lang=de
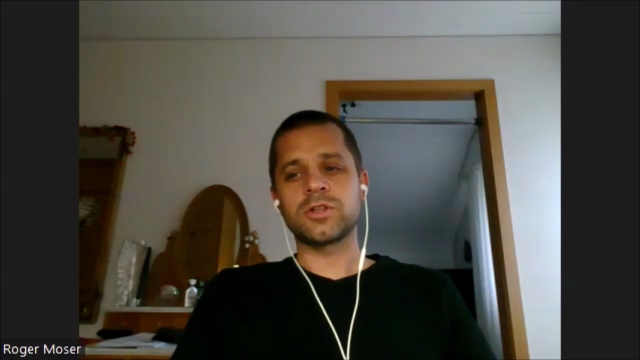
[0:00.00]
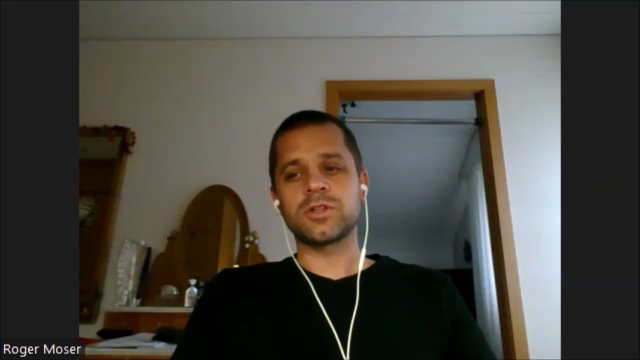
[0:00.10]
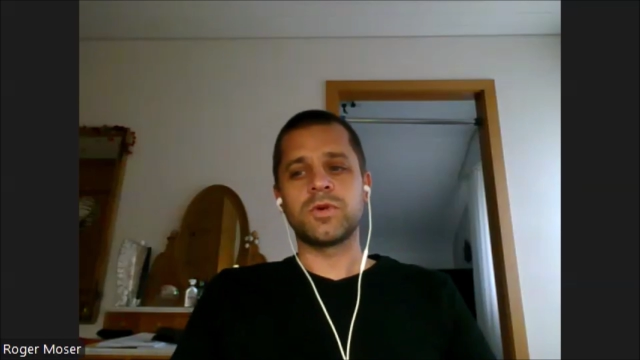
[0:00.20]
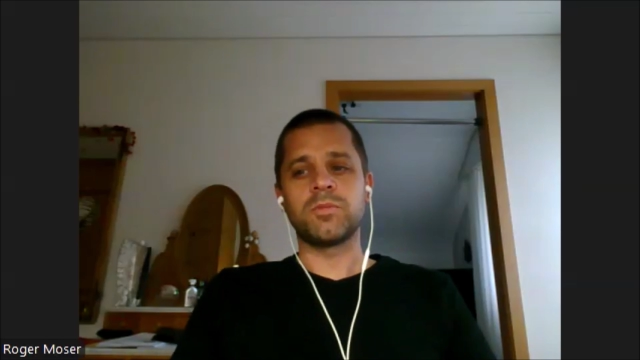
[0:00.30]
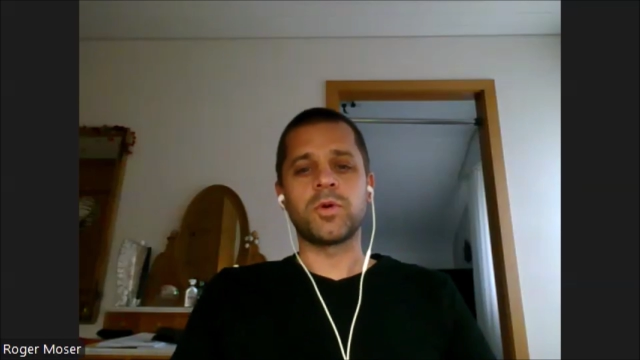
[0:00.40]

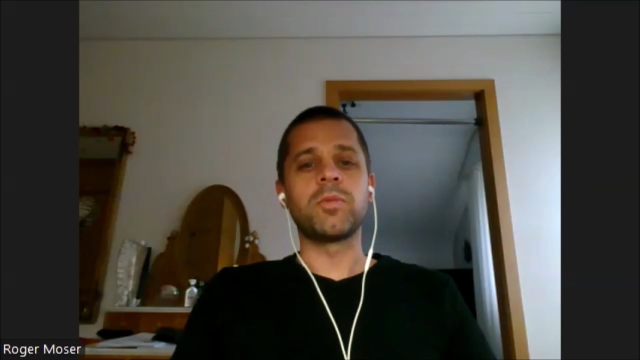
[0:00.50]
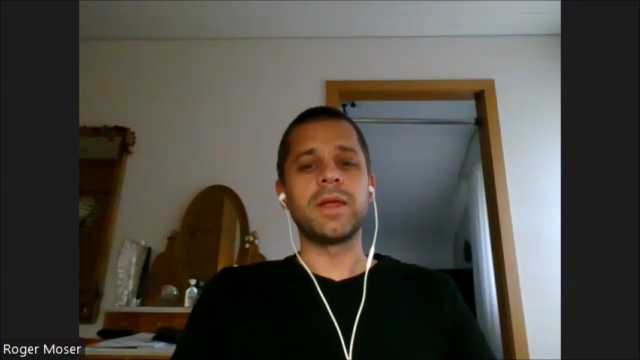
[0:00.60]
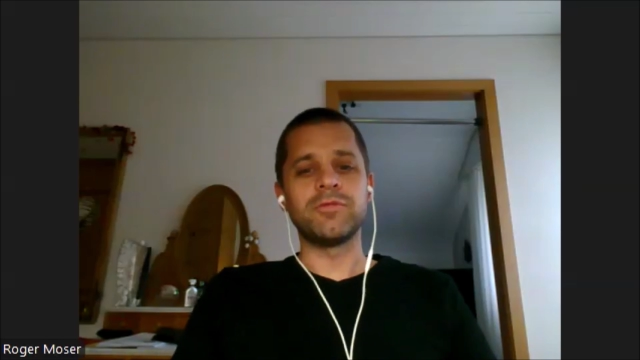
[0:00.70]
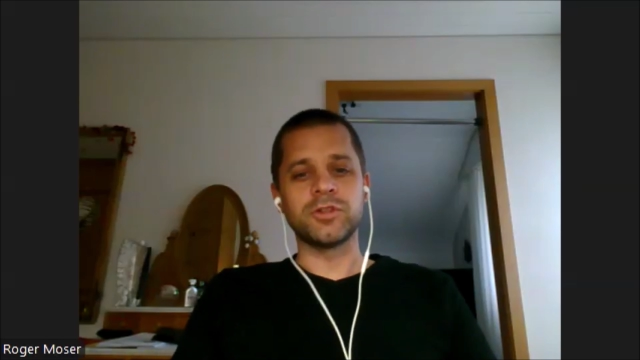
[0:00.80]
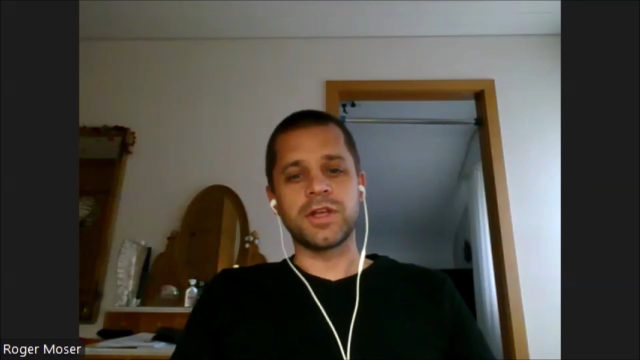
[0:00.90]
dass man
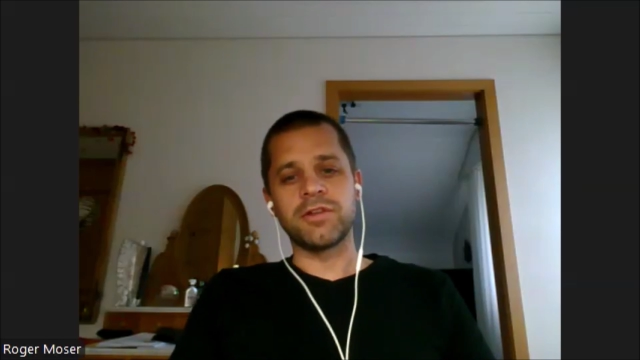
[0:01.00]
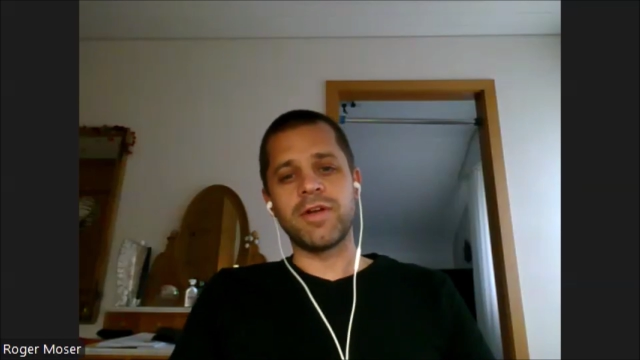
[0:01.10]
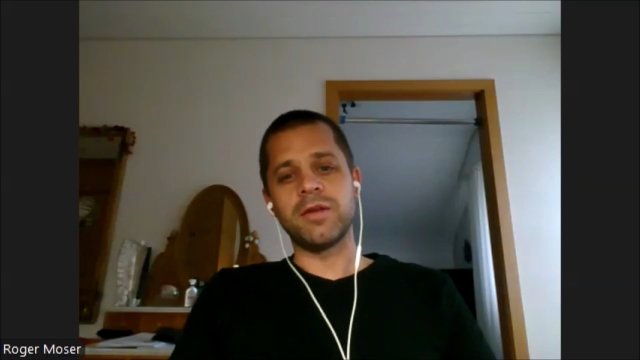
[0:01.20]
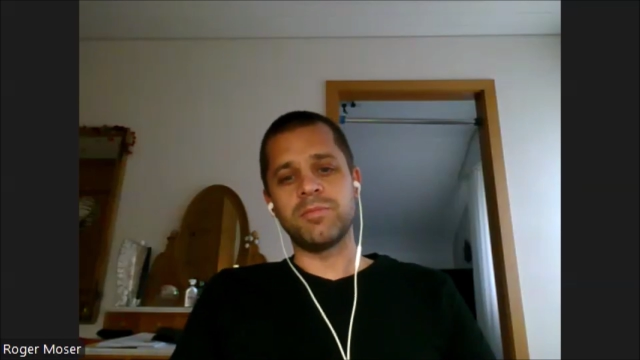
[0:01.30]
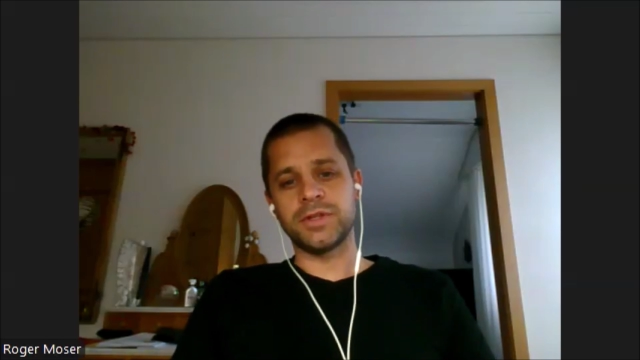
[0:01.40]
Probleme von dieser
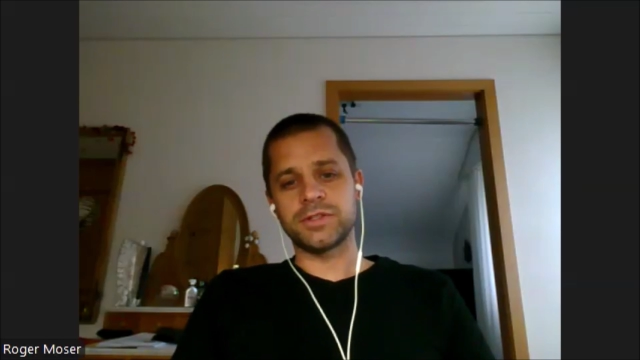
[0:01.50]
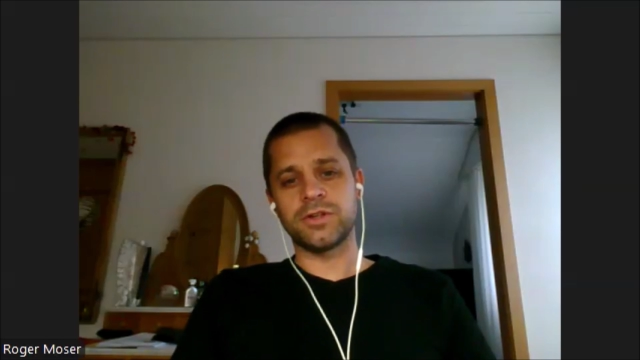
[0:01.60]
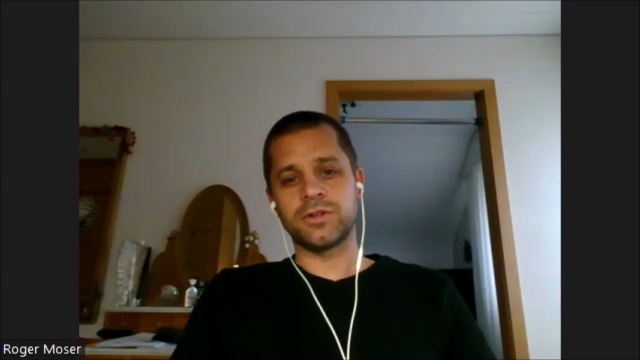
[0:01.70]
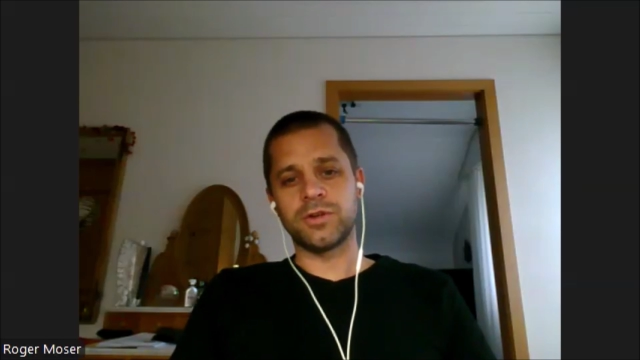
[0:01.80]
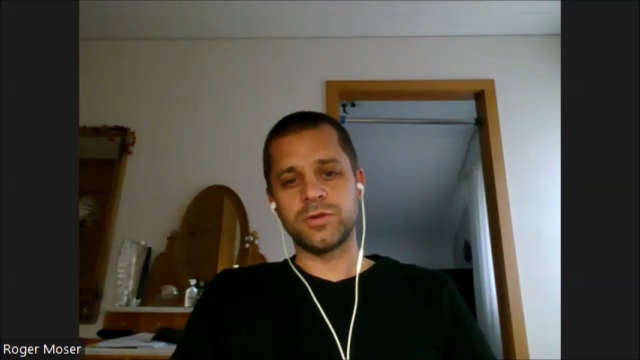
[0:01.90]
Welt besser
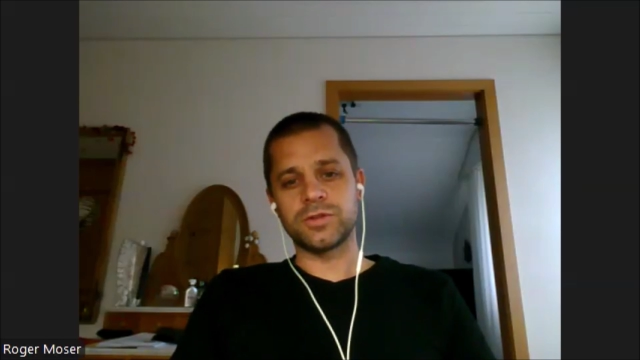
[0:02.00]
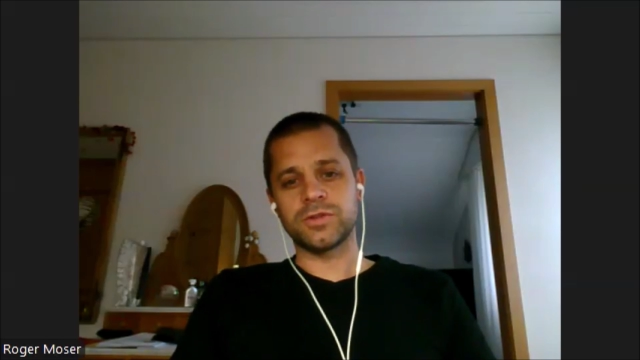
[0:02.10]
lösen